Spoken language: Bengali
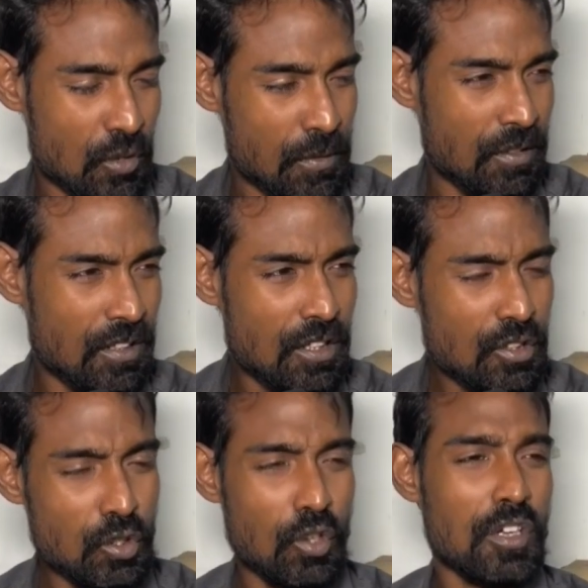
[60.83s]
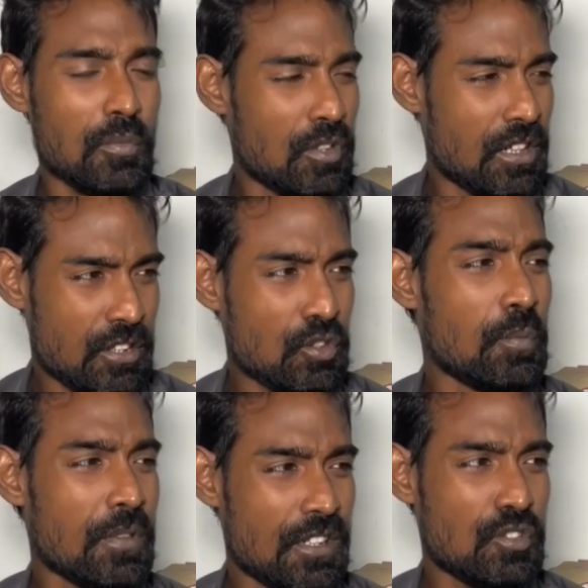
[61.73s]
কমাও সৌগত মূল্য সে
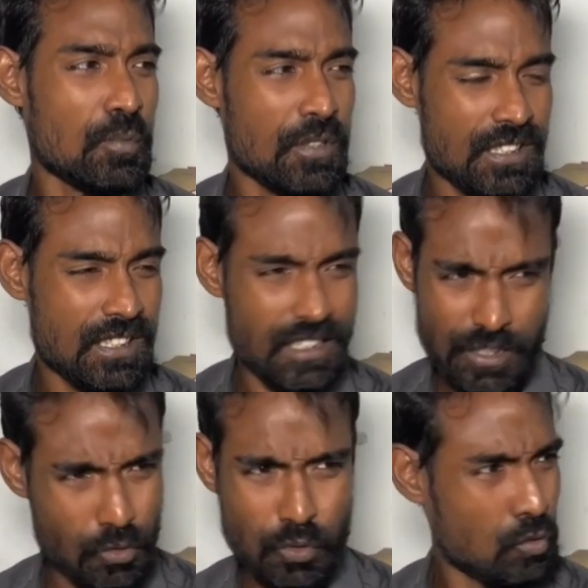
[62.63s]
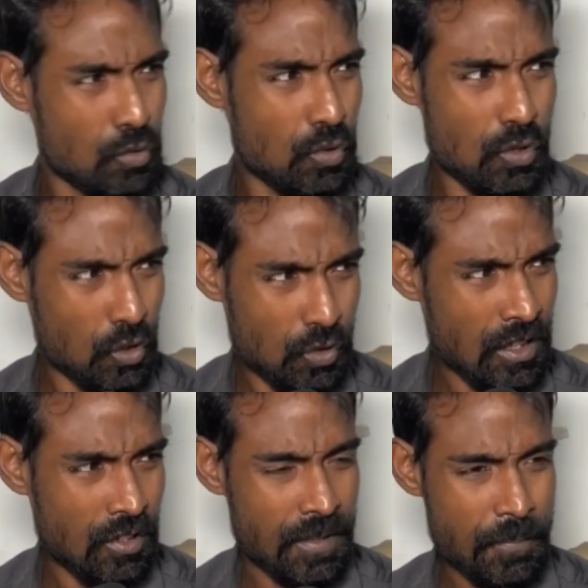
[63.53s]
ধমকেছে চমকেছে তো নতুন কোনো ঘটনা
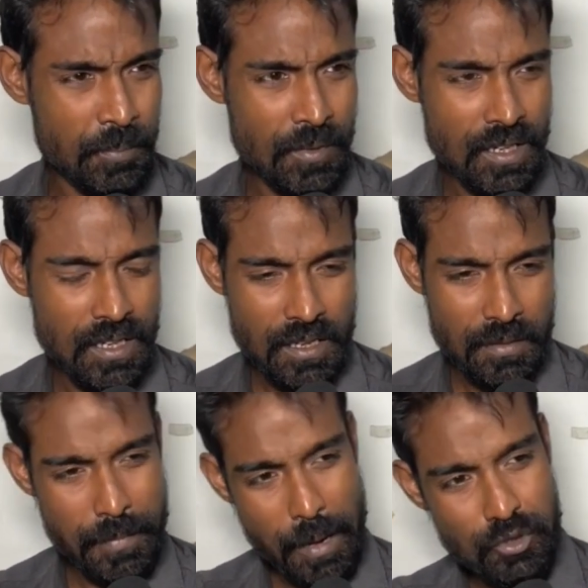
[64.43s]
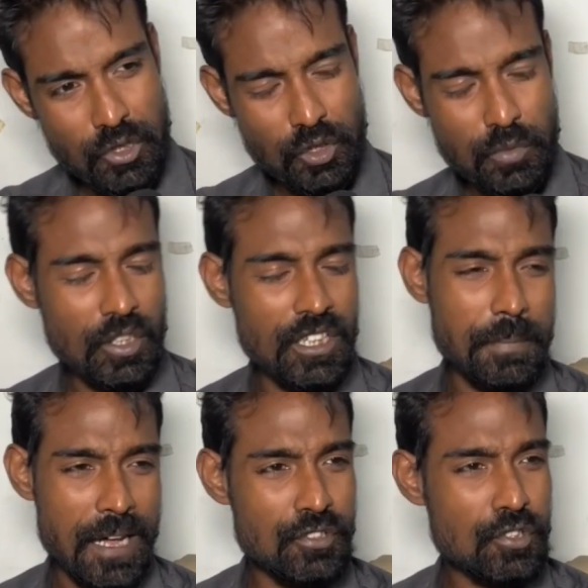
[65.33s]
নয় বাবু যত বলে
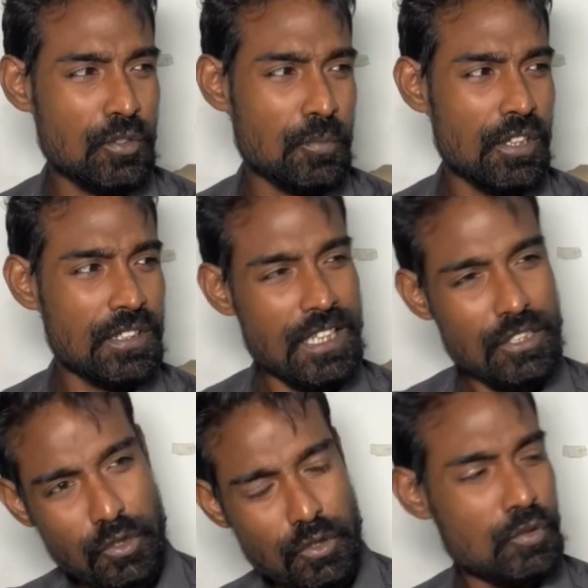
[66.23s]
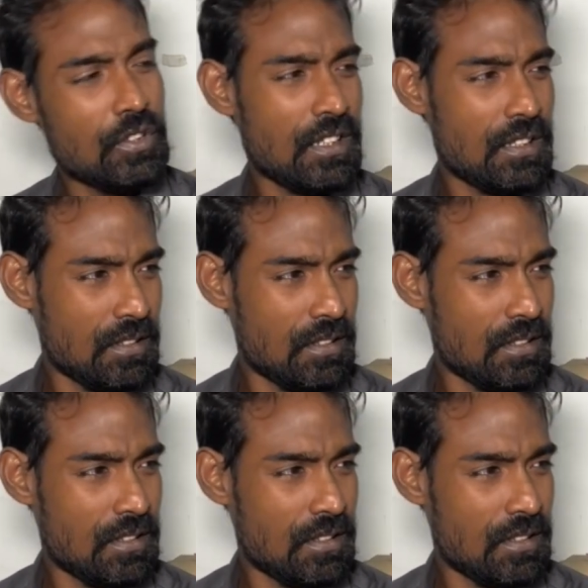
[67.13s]
পারিষদ বলে তার শতগুণে